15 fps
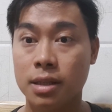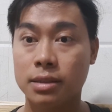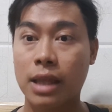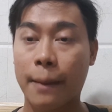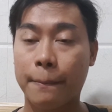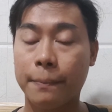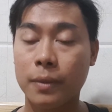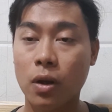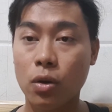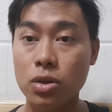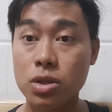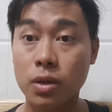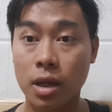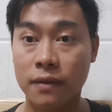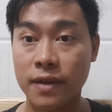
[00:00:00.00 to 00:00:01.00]
tập nói
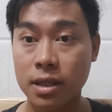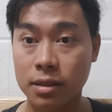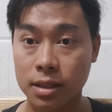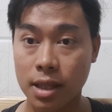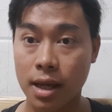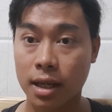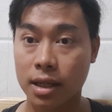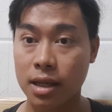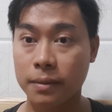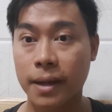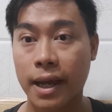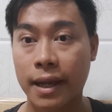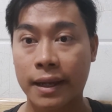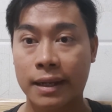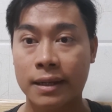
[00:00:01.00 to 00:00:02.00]
chuyện với người thân các
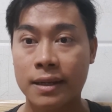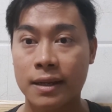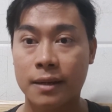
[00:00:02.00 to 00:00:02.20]
bạn